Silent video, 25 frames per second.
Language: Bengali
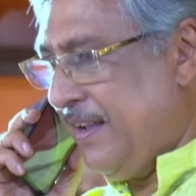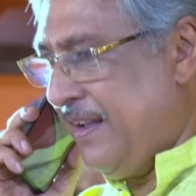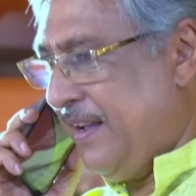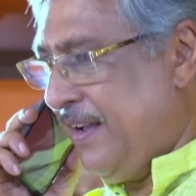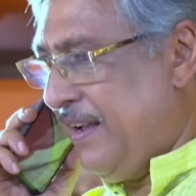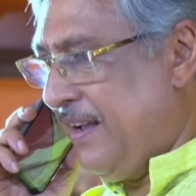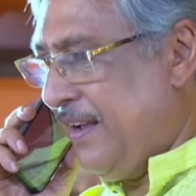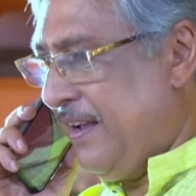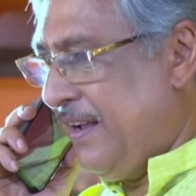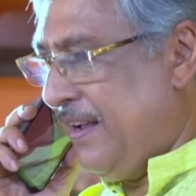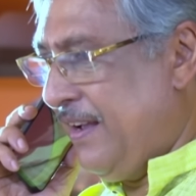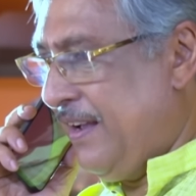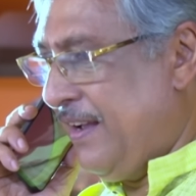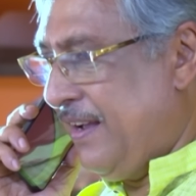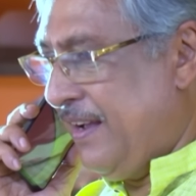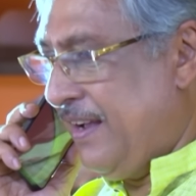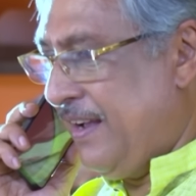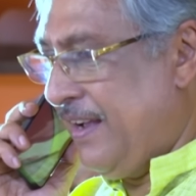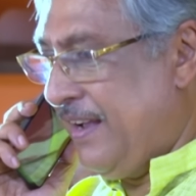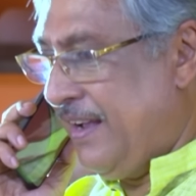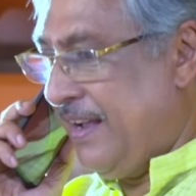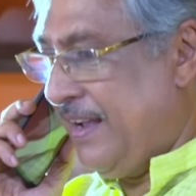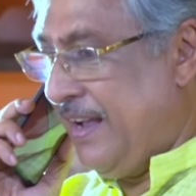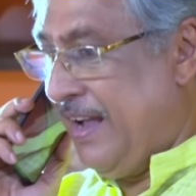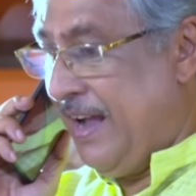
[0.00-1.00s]
আপনাকে বলেছিলাম
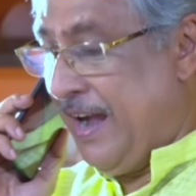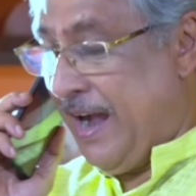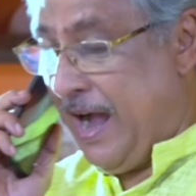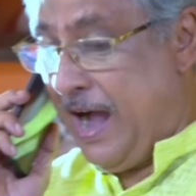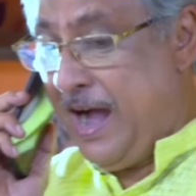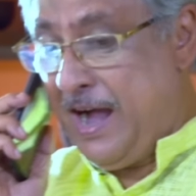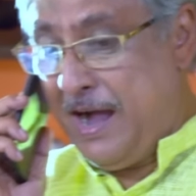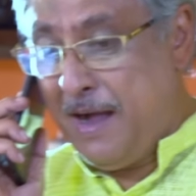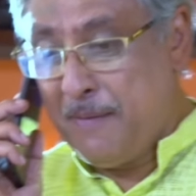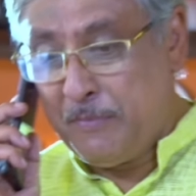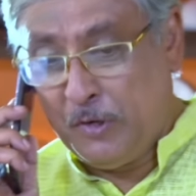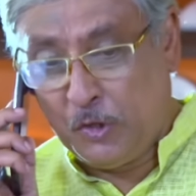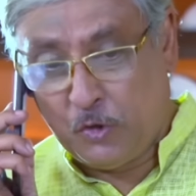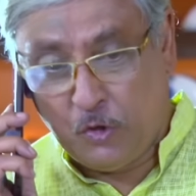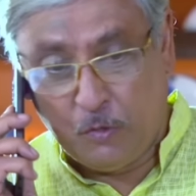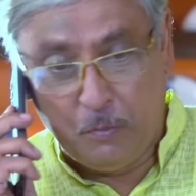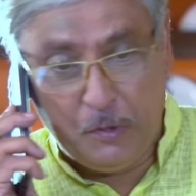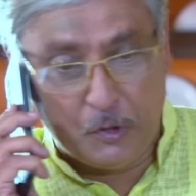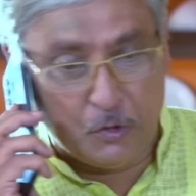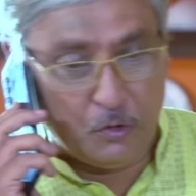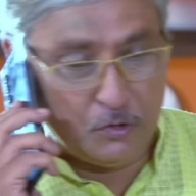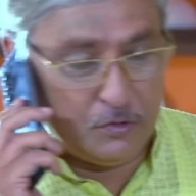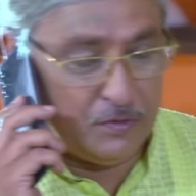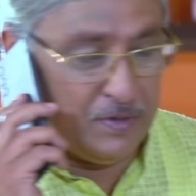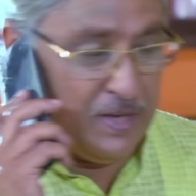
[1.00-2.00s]
হ্যাঁ হ্যাঁ
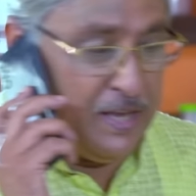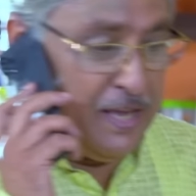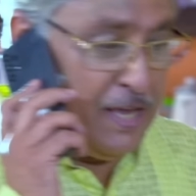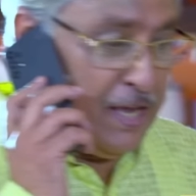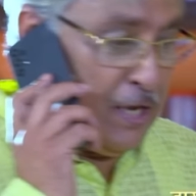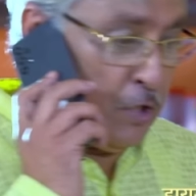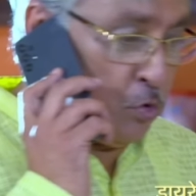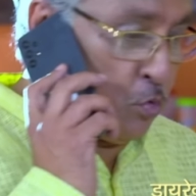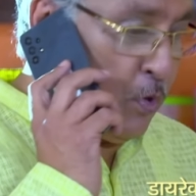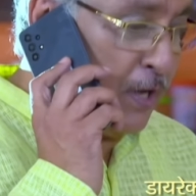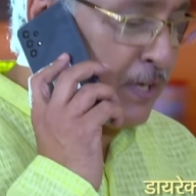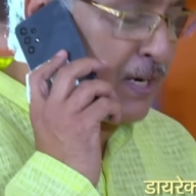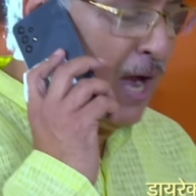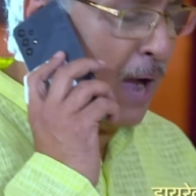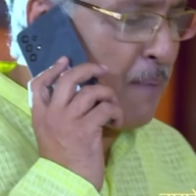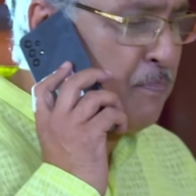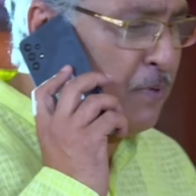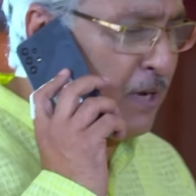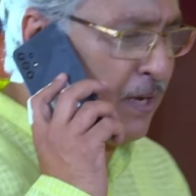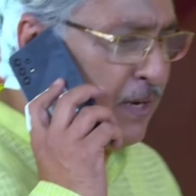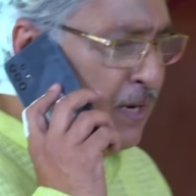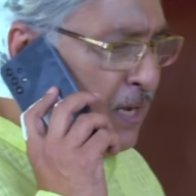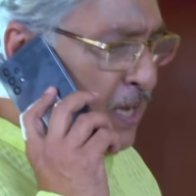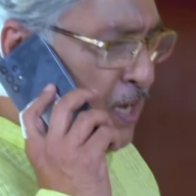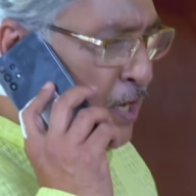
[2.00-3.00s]
নিশ্চয়ই নিশ্চয়ই একটা
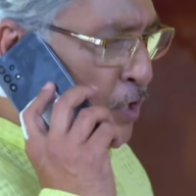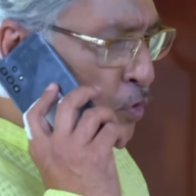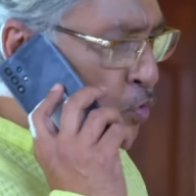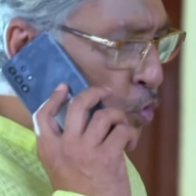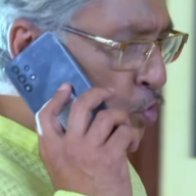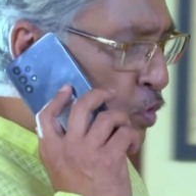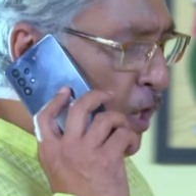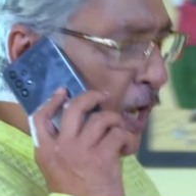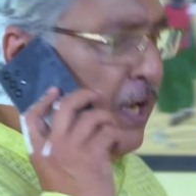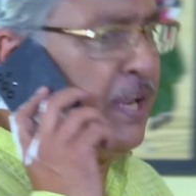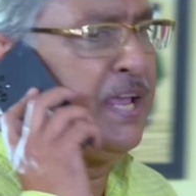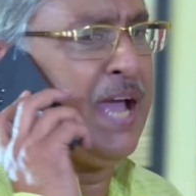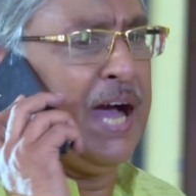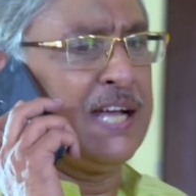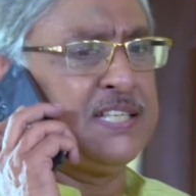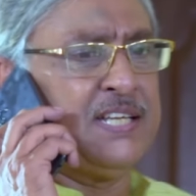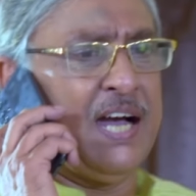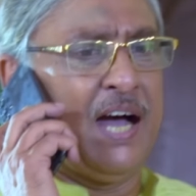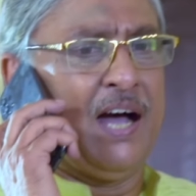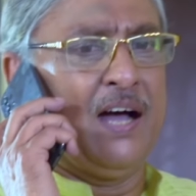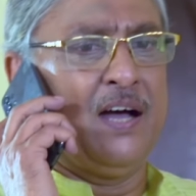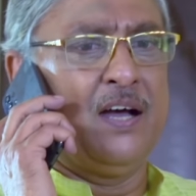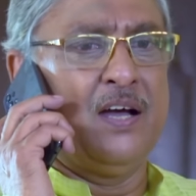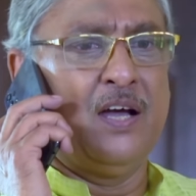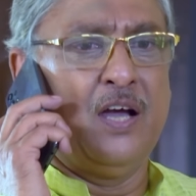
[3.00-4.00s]
কাজ কর তুই কালকেই
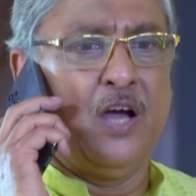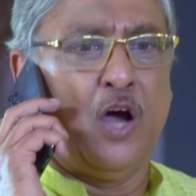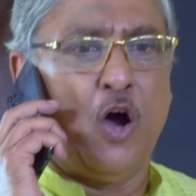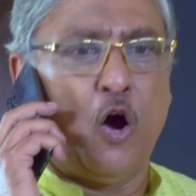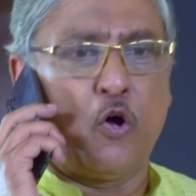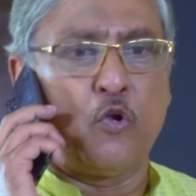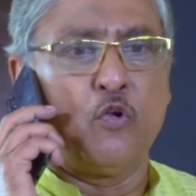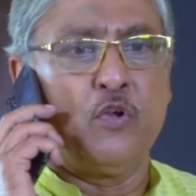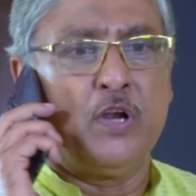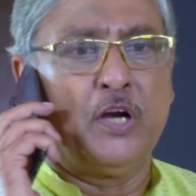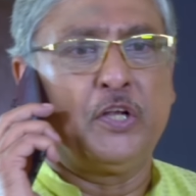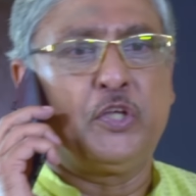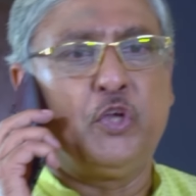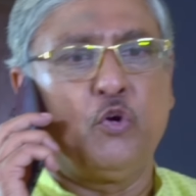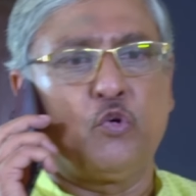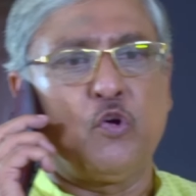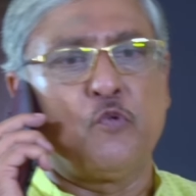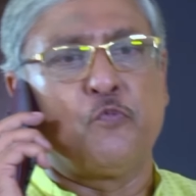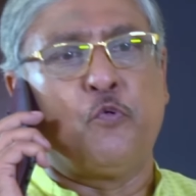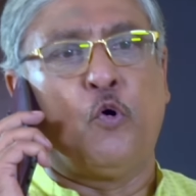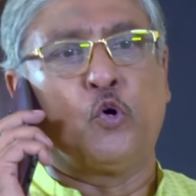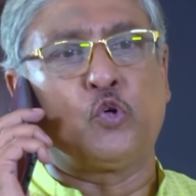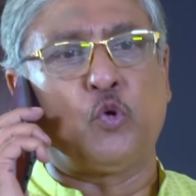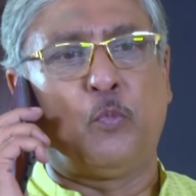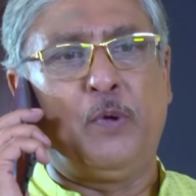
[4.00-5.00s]
চলে আয় আর কিছু
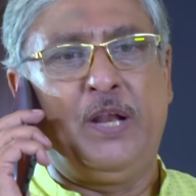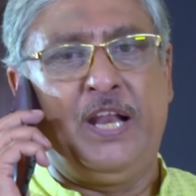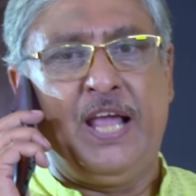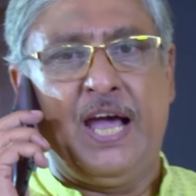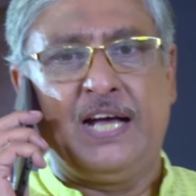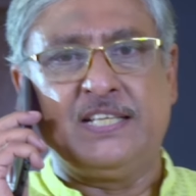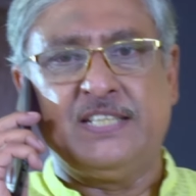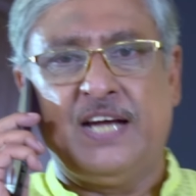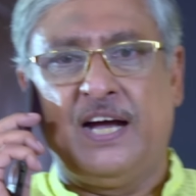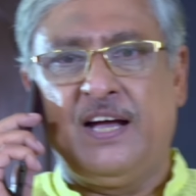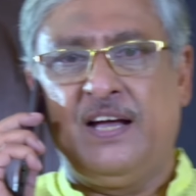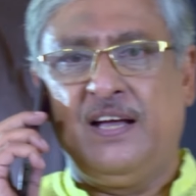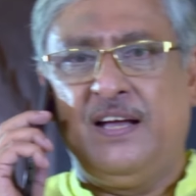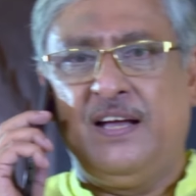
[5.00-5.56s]
মেয়ের ছবিও নিয়ে আয়